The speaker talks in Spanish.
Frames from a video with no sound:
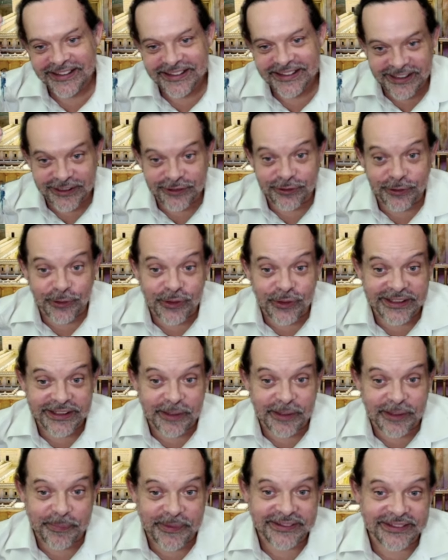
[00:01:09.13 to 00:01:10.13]
Y eso es lo que
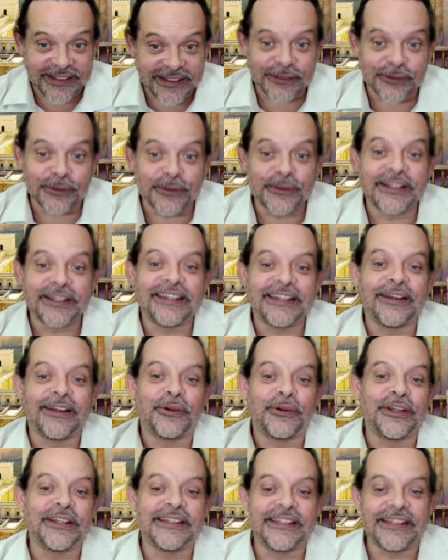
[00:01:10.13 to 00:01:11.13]
está pasando
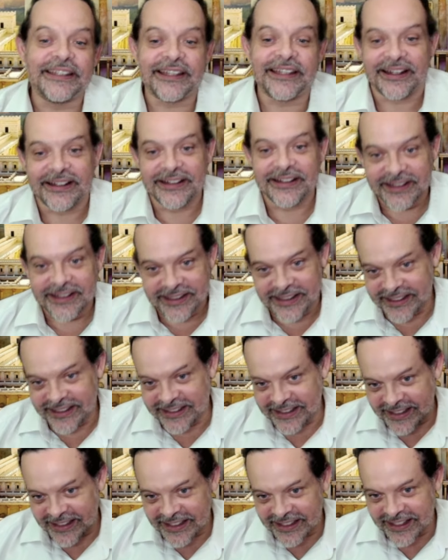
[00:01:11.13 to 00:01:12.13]
hoy en día. Y
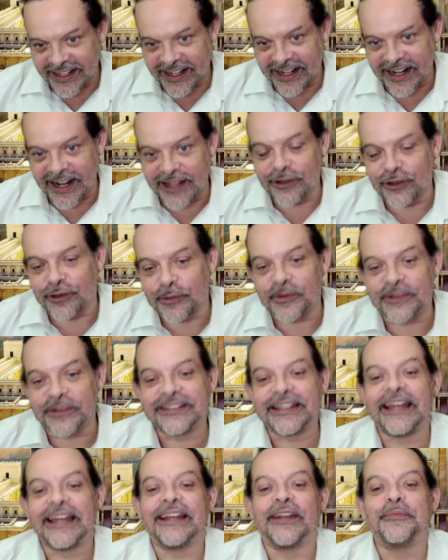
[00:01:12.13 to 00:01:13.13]
están declarando, como
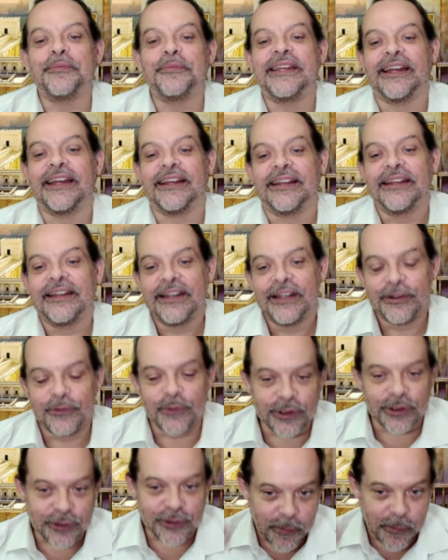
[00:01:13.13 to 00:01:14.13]
dice Jeremías,
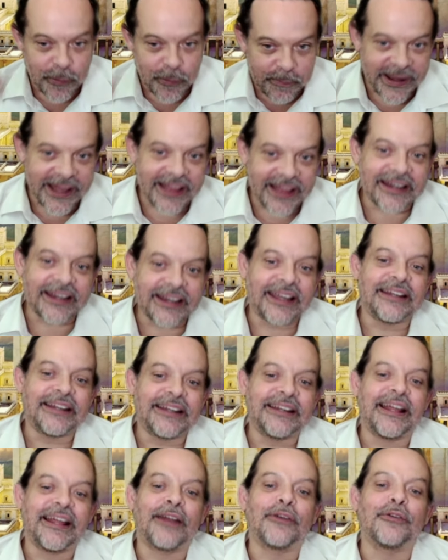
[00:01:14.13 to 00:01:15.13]
nuestros padres
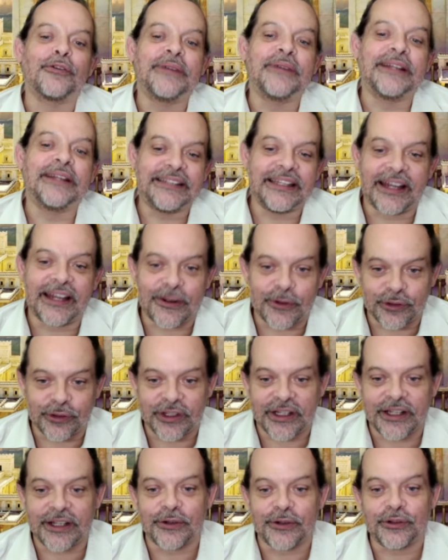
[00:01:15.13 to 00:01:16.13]
heredaron mentiras,
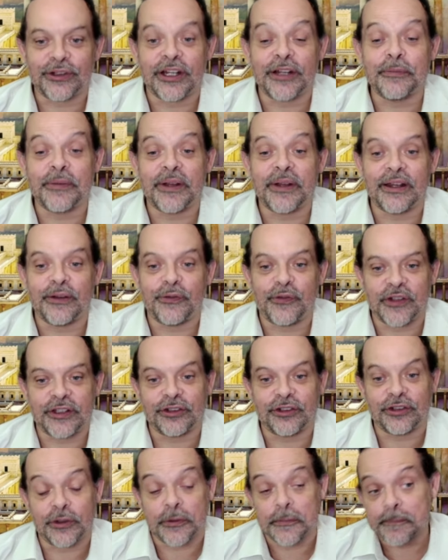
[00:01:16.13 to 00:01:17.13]
cosas que no tienen
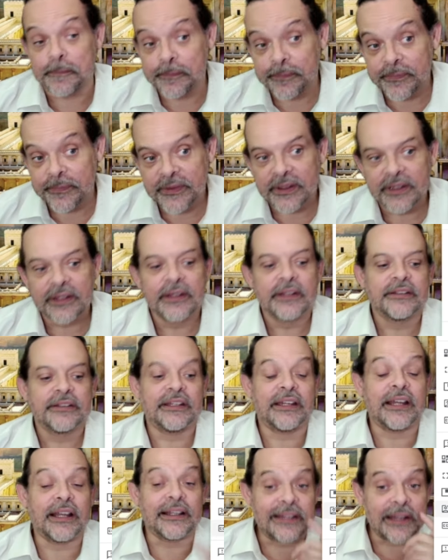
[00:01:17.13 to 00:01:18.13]
beneficio.
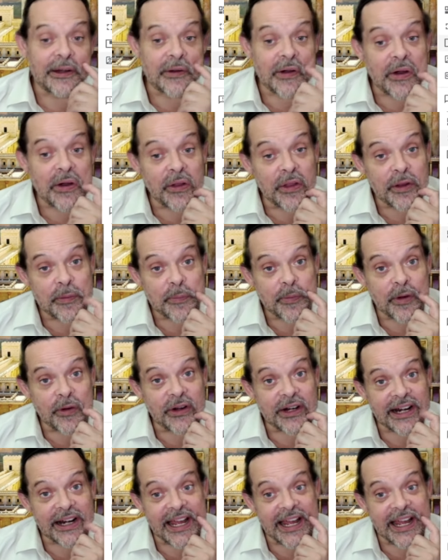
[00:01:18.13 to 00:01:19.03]
Es que el trabajo del pueblo de